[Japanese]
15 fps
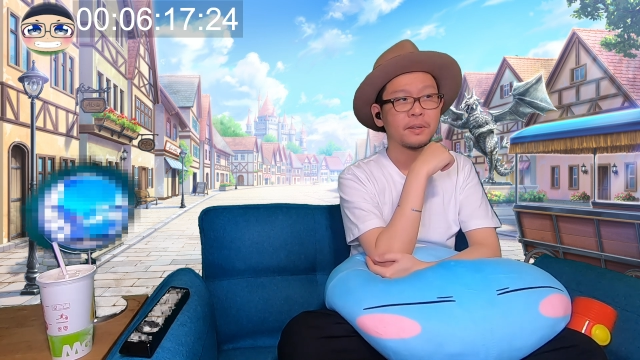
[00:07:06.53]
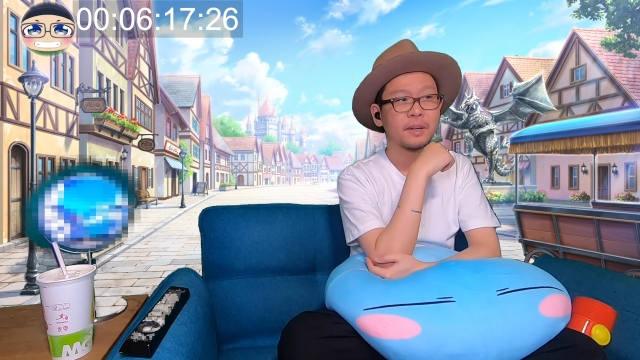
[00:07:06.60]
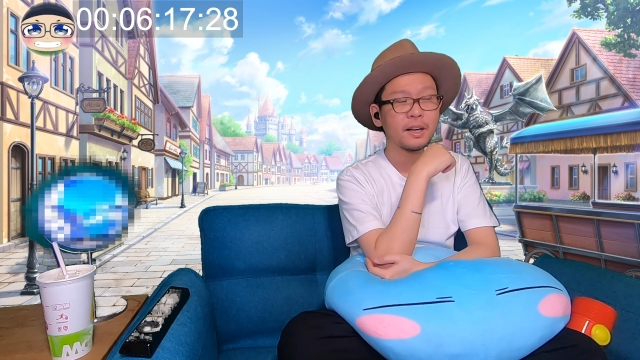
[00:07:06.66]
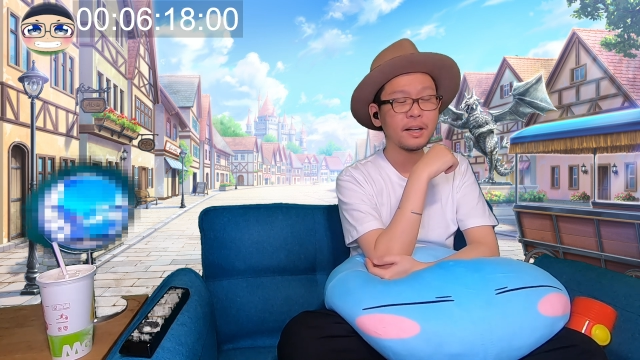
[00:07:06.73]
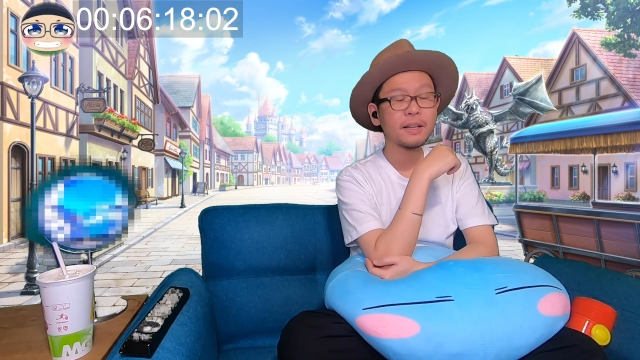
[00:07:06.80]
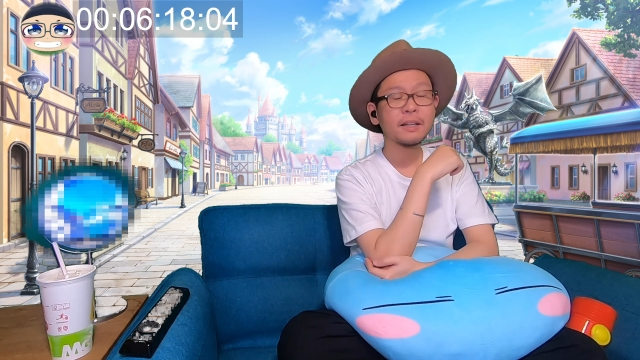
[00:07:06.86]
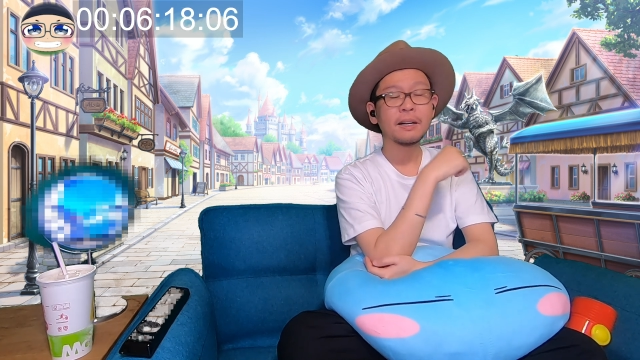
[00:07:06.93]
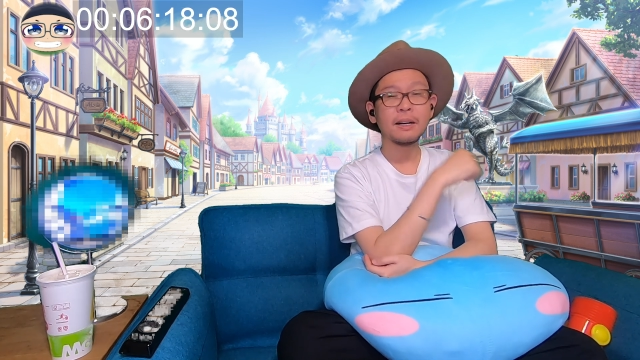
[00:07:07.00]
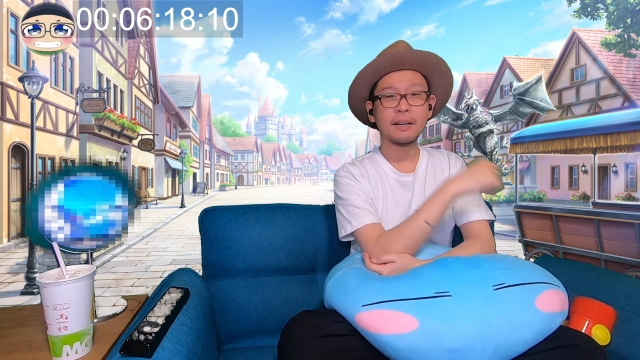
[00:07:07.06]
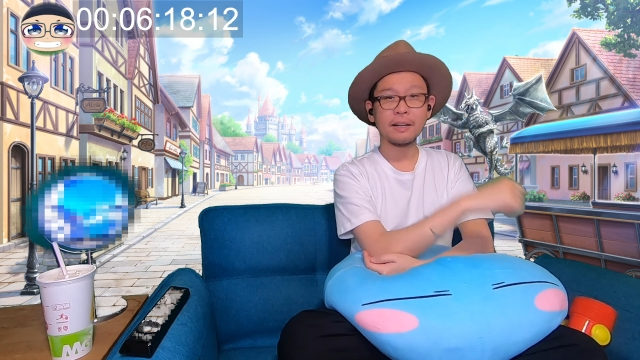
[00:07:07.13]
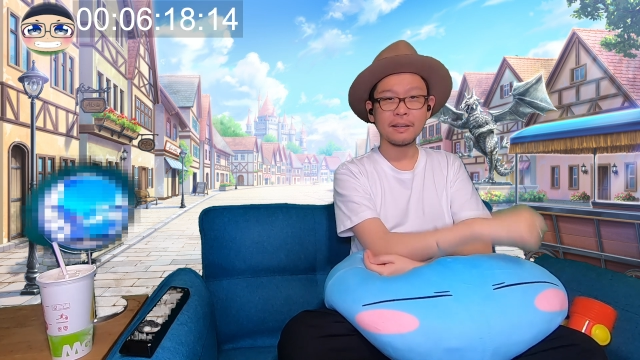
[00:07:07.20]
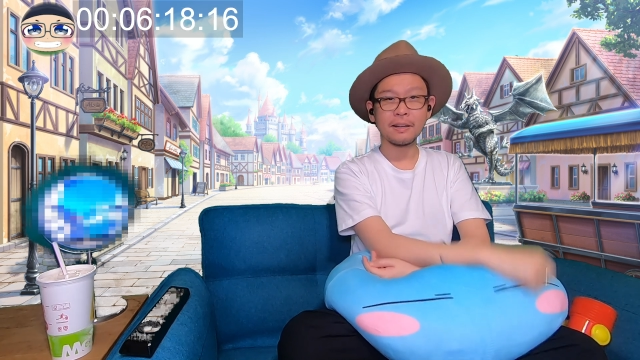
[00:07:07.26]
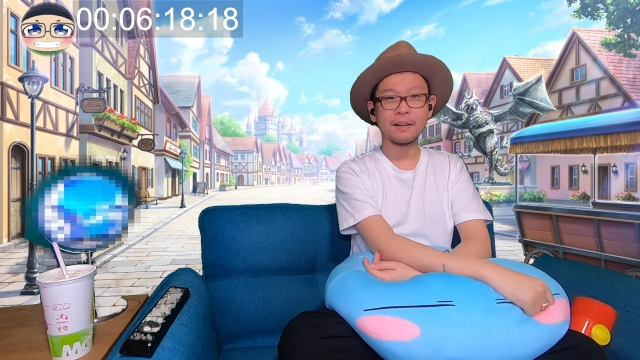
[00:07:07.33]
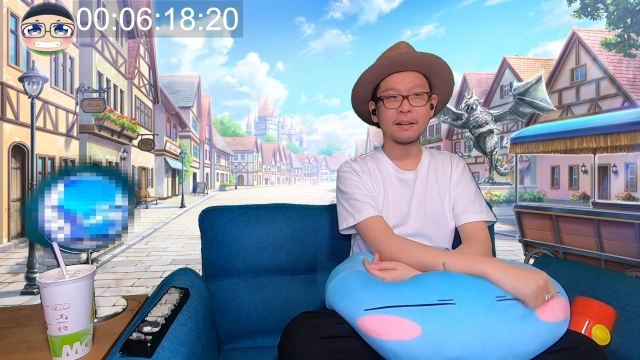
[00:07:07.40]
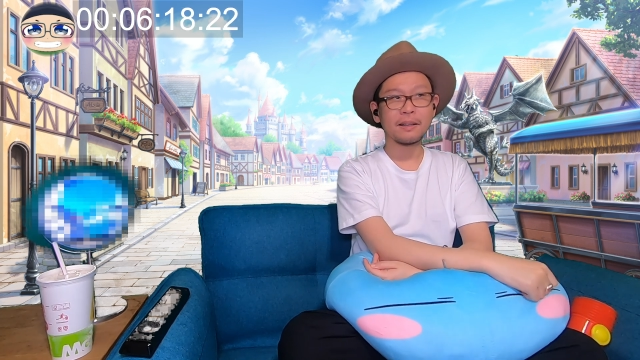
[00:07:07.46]
う、はい
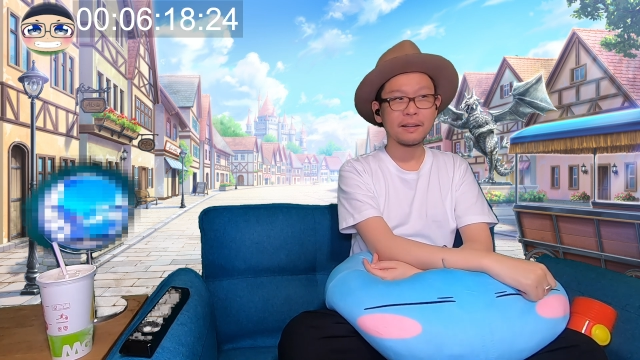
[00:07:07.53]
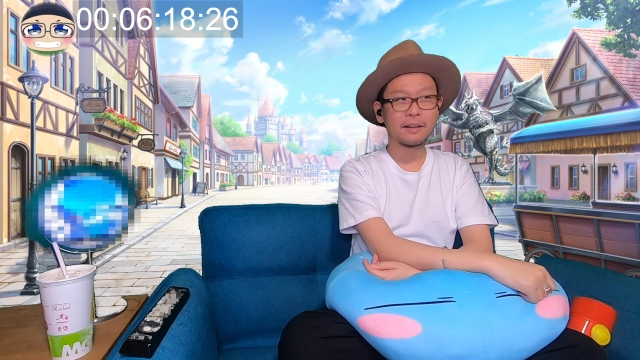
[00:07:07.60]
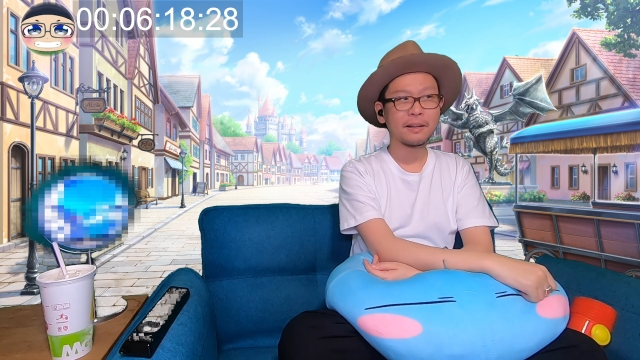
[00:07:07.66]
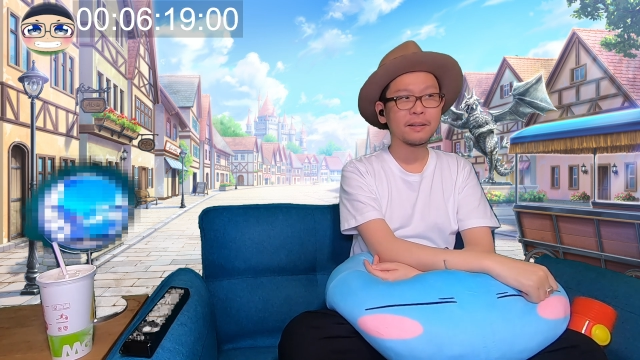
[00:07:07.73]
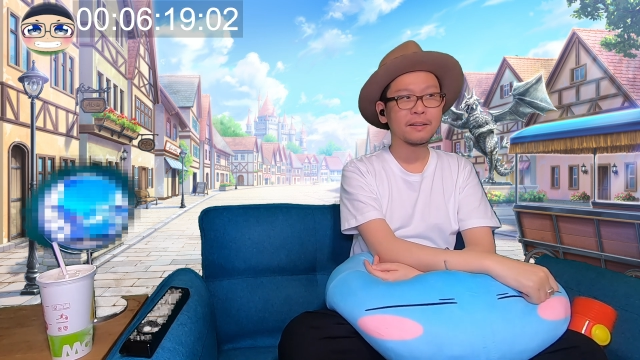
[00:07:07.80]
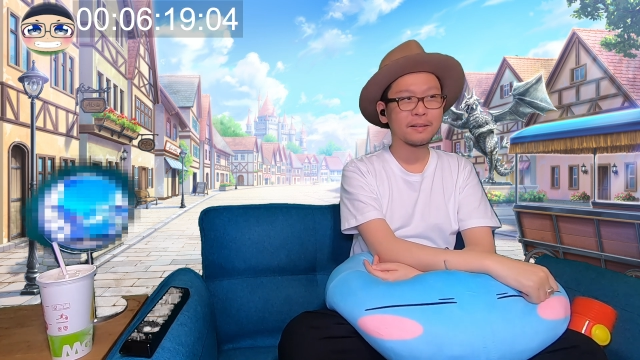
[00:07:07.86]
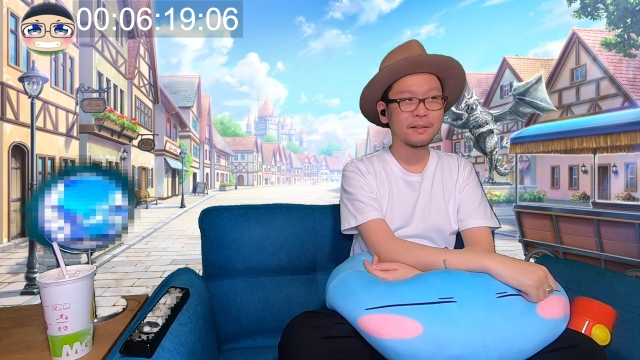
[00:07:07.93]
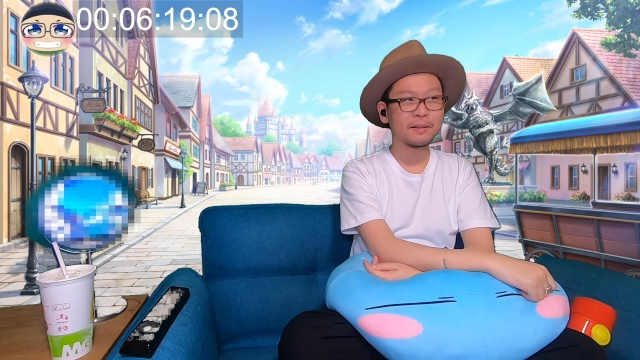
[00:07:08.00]
はいはいはいは